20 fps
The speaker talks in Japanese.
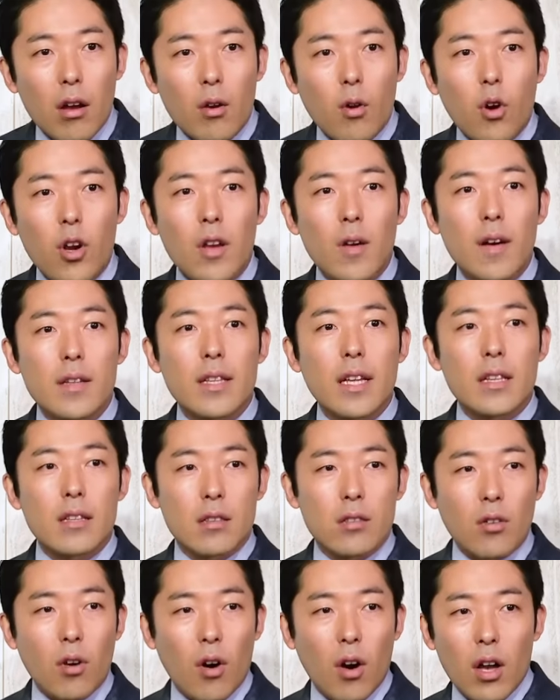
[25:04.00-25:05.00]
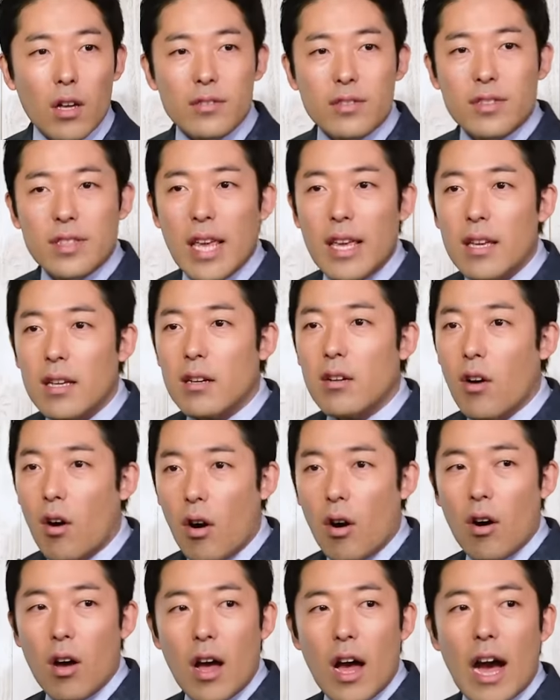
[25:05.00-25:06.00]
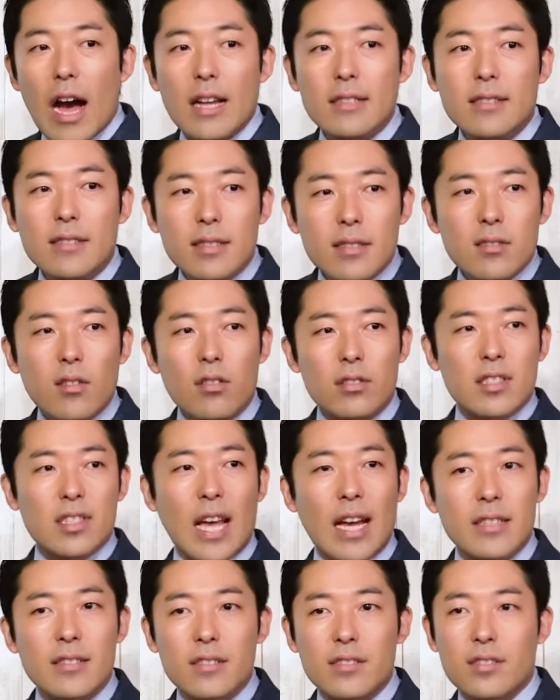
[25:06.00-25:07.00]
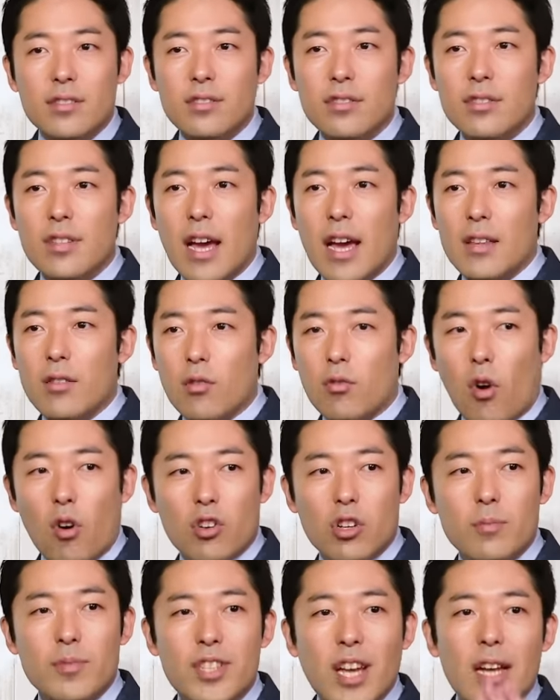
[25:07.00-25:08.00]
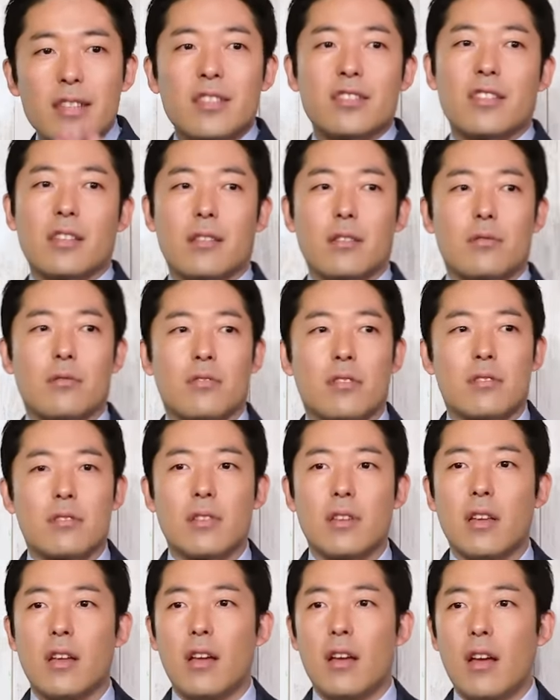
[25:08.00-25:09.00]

これはなんと戦後初の30代の国務大臣だったそうです